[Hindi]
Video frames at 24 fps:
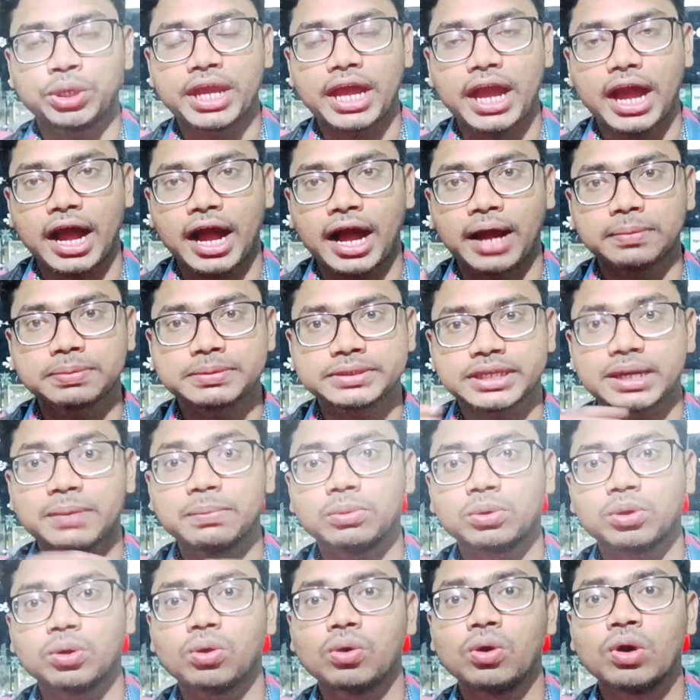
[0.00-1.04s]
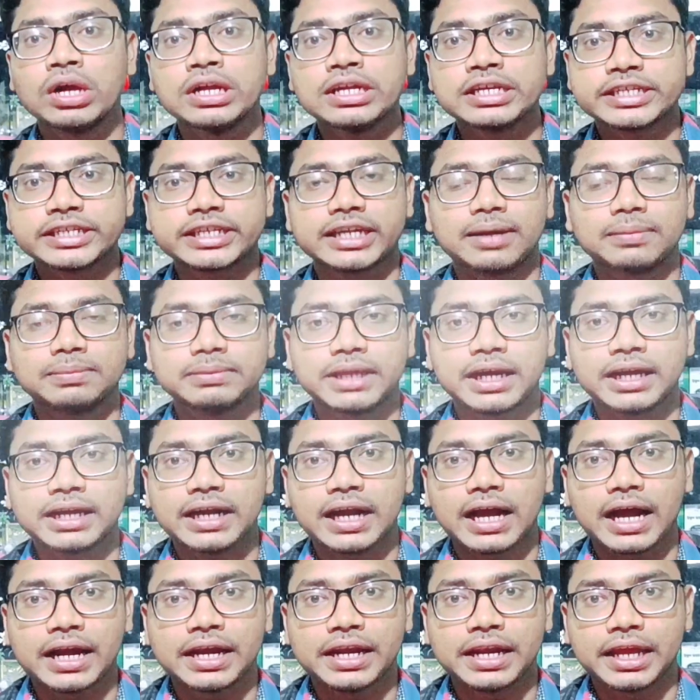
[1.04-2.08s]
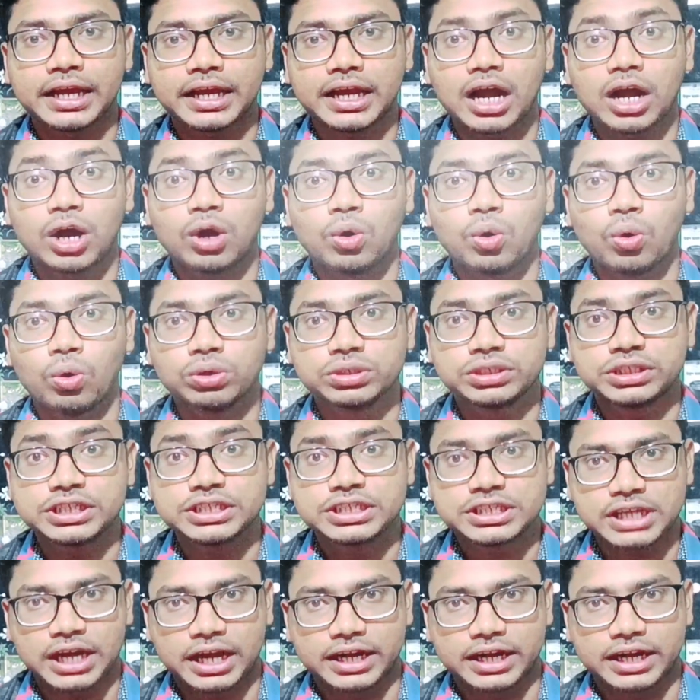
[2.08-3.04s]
हुए आप सबको सावधान करने का कोशिश